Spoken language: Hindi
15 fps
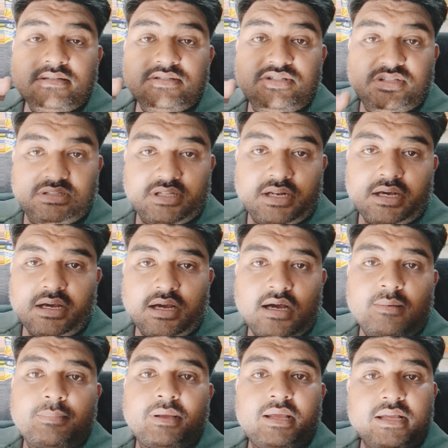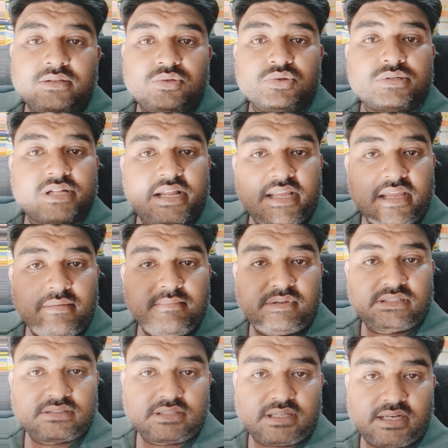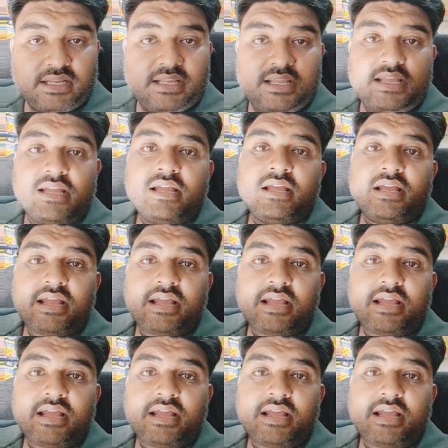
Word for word: जितना आप एक दूसरे की मदद करेंगे